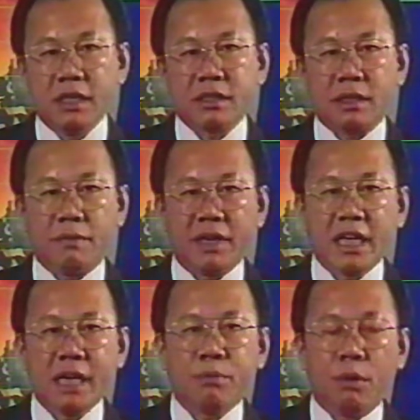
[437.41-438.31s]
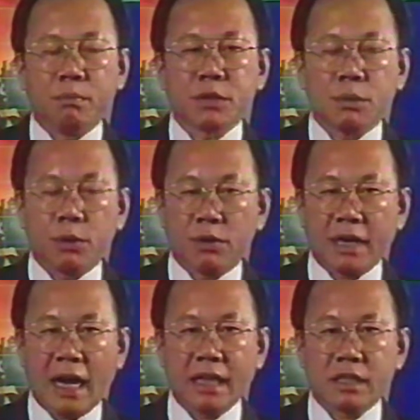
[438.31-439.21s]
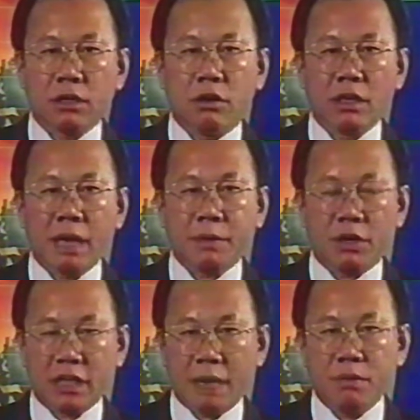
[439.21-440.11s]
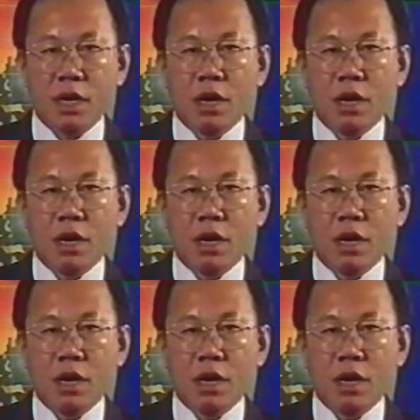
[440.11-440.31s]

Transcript: สำหรับวันนี้ผมสมพล องค์การต้องขอลาไปก่อนครับ